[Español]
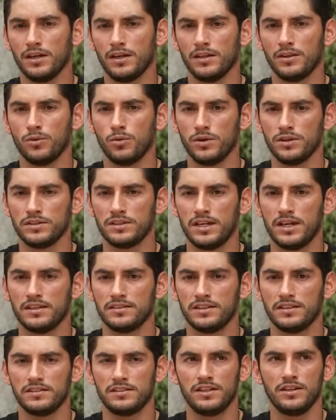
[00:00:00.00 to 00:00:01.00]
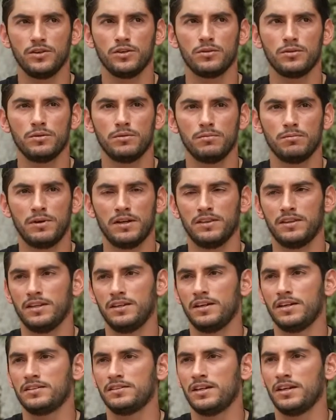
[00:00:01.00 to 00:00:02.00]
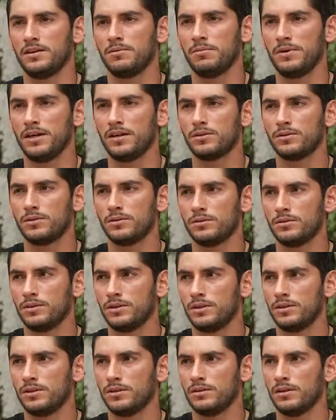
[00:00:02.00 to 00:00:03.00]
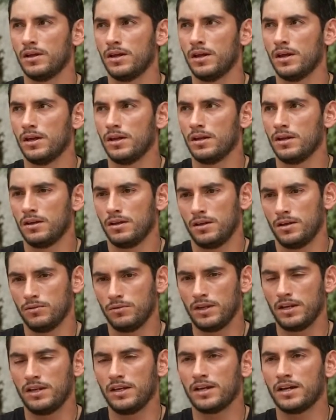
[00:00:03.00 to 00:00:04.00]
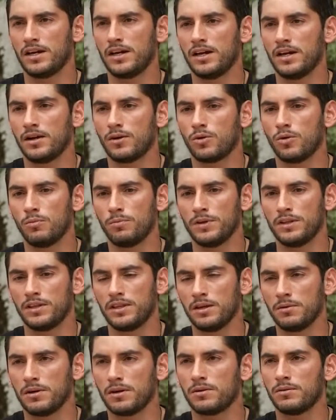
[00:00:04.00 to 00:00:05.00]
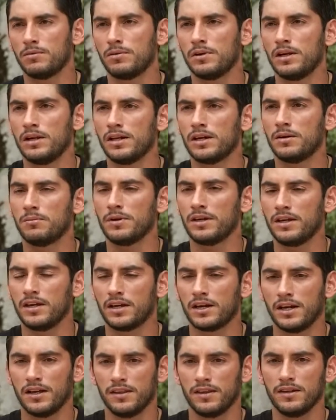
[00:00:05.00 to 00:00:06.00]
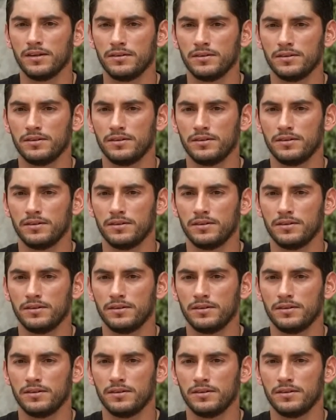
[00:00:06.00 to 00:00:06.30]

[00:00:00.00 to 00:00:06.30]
no es nada sencillo mantenerse invicto ¿no? en, una liga competitiva como la Liga Mexicana.